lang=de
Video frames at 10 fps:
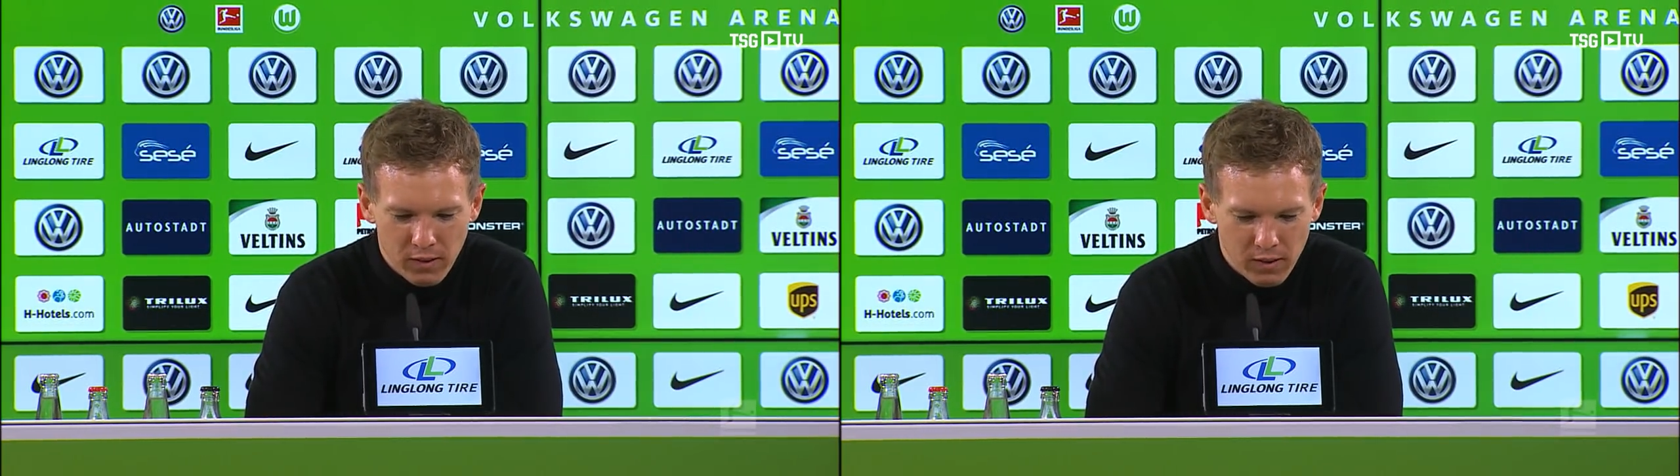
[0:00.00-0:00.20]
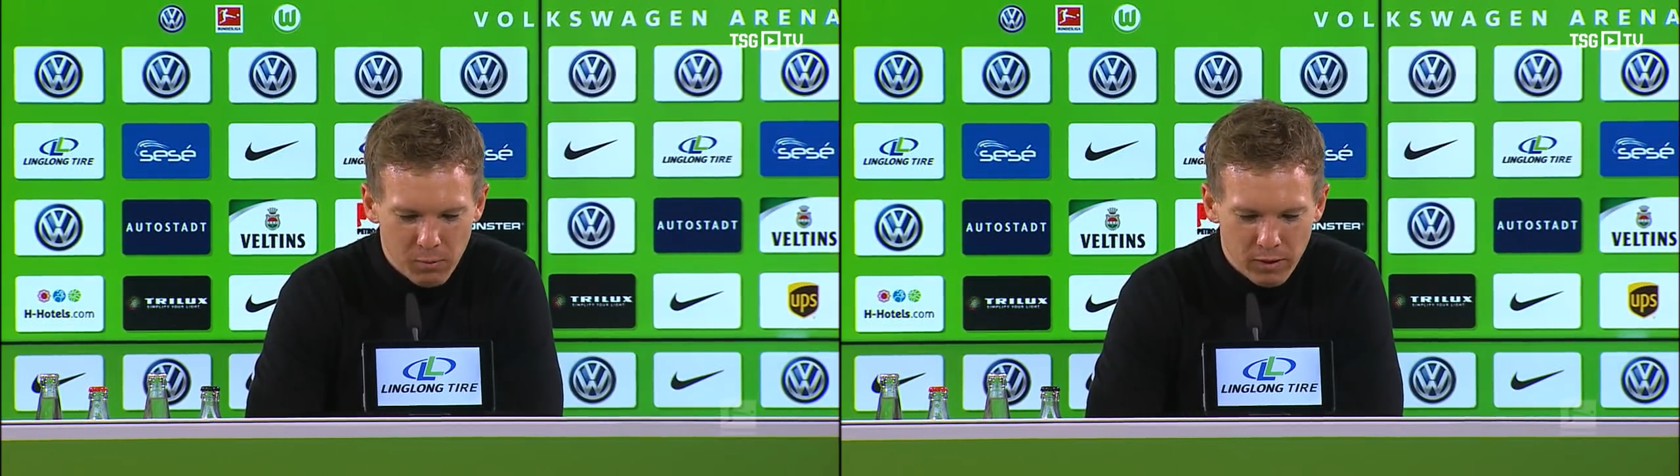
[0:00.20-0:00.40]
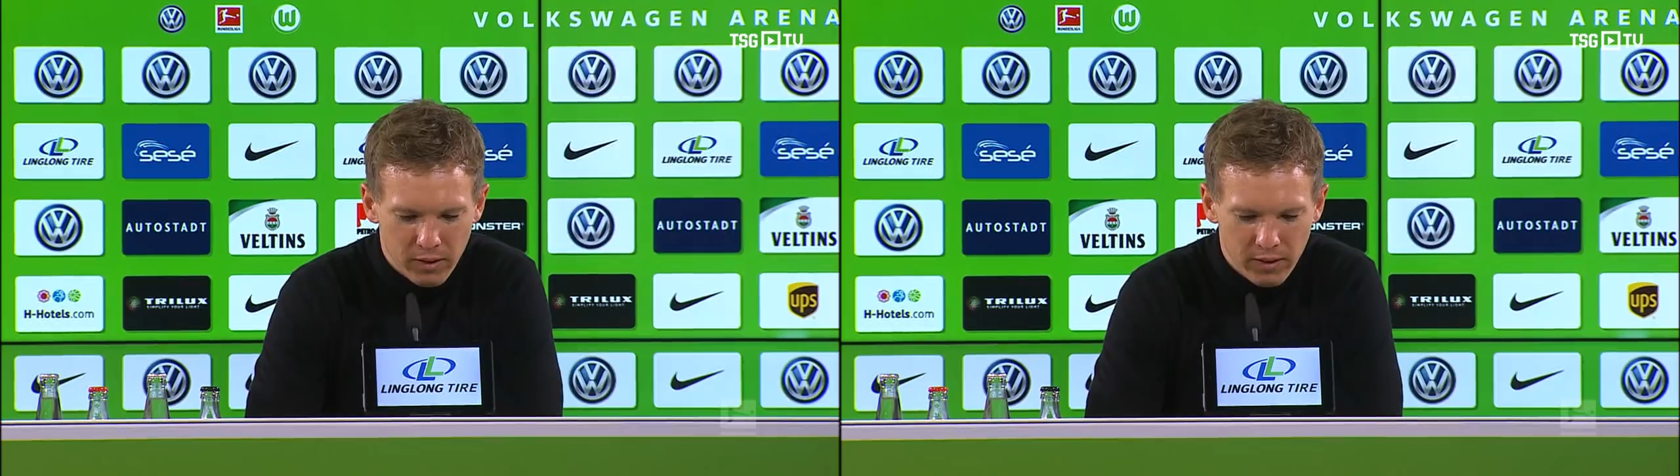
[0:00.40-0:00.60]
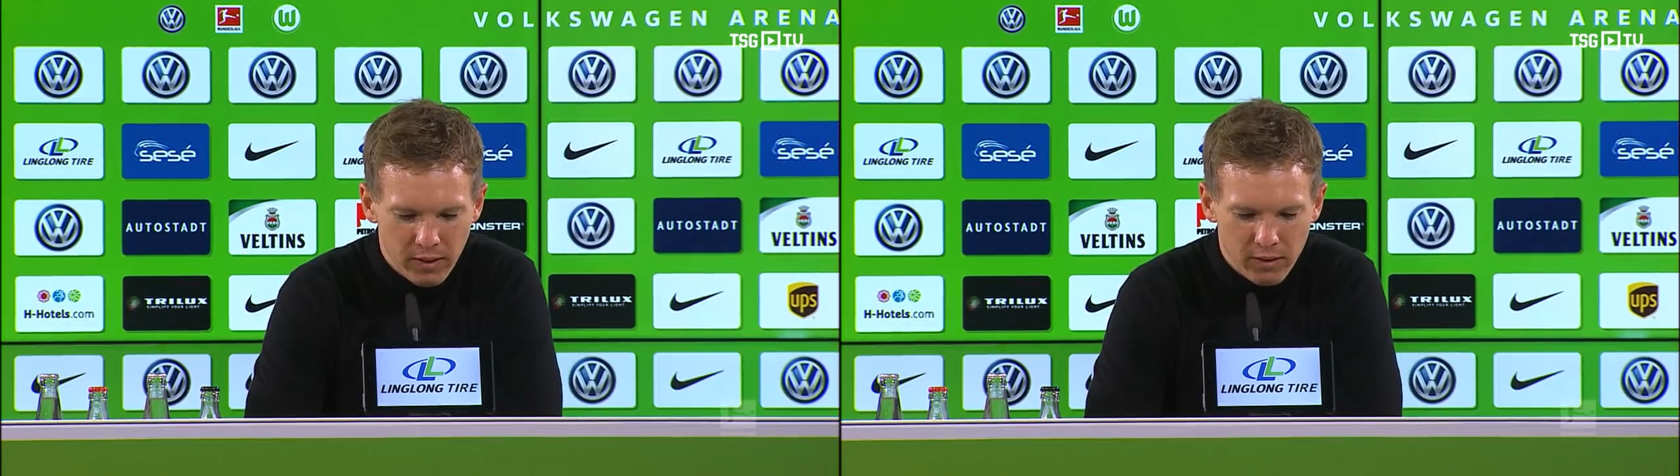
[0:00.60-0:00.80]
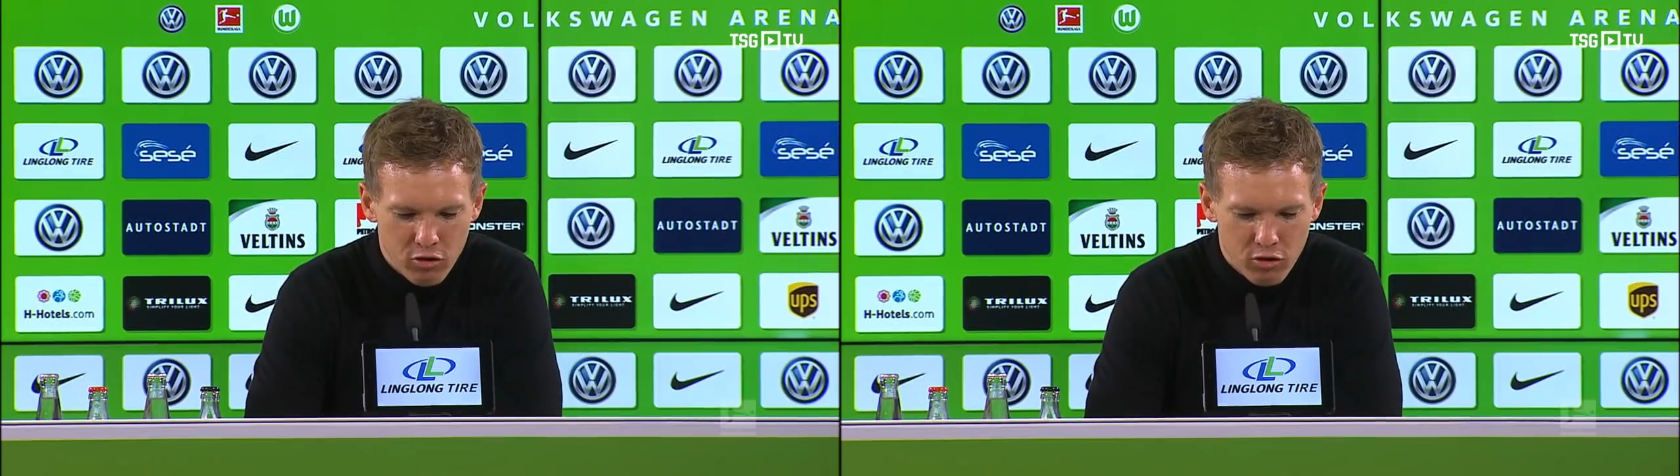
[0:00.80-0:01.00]
da hat die
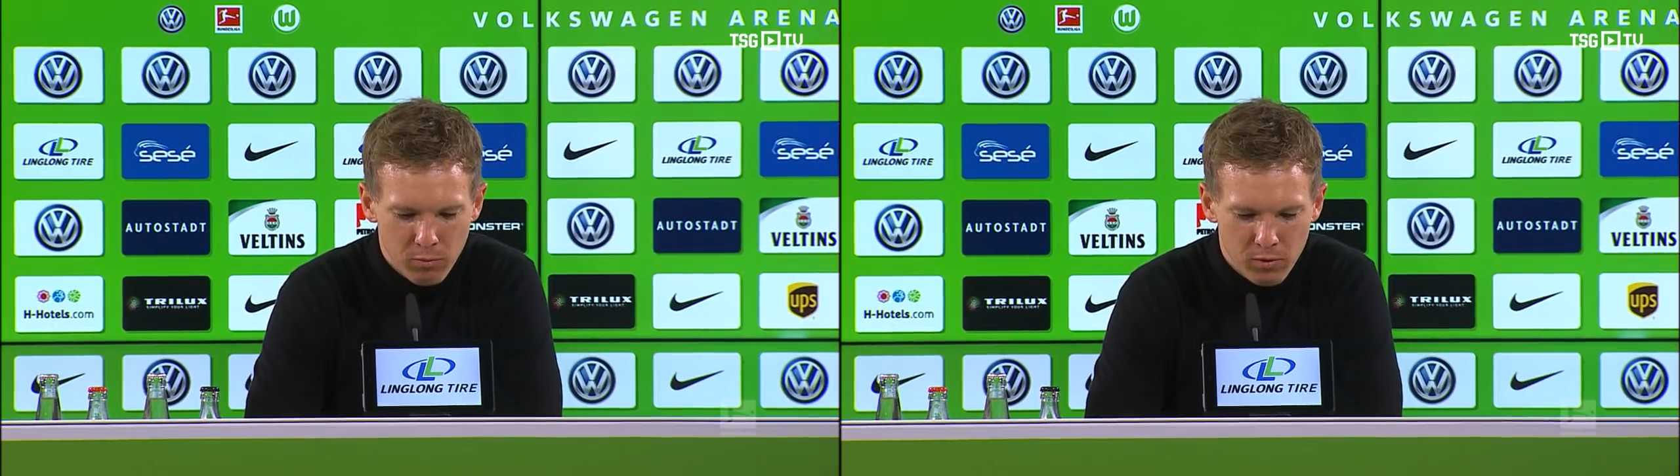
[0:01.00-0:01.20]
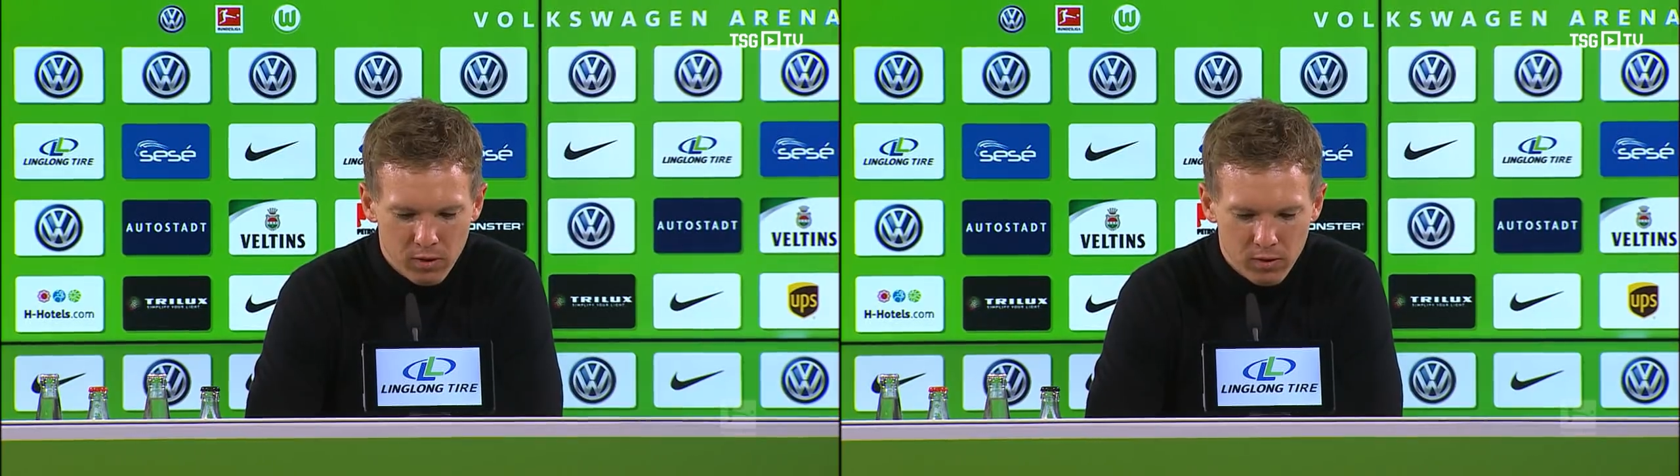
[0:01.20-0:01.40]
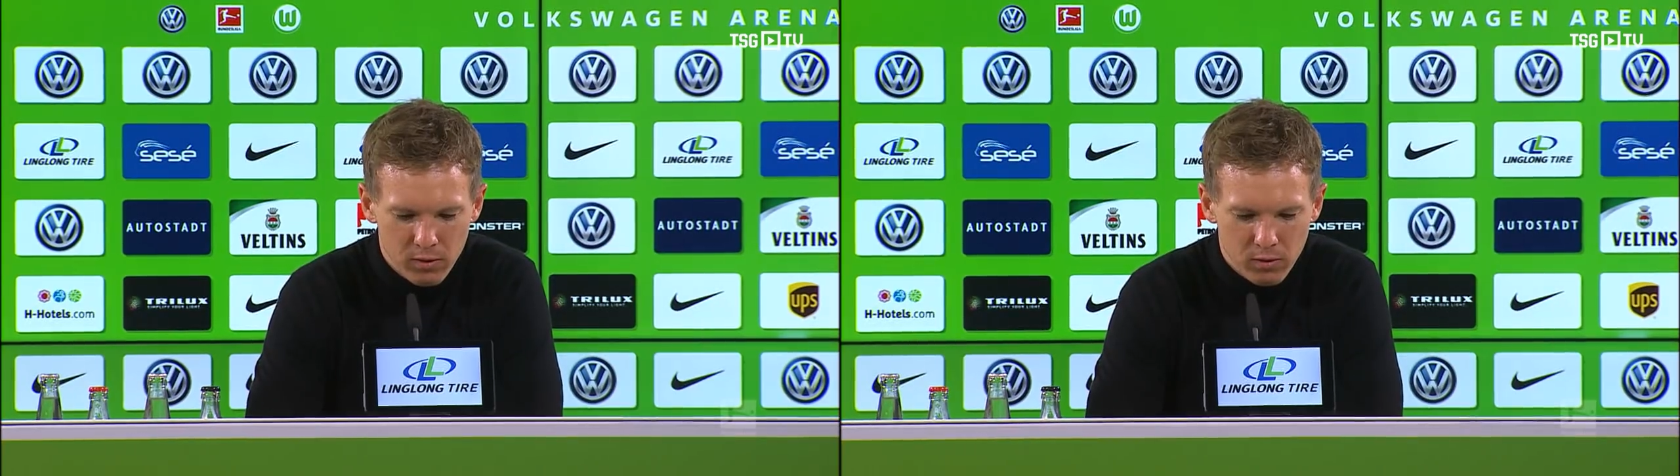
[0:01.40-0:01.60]
Mentalität gestimmt.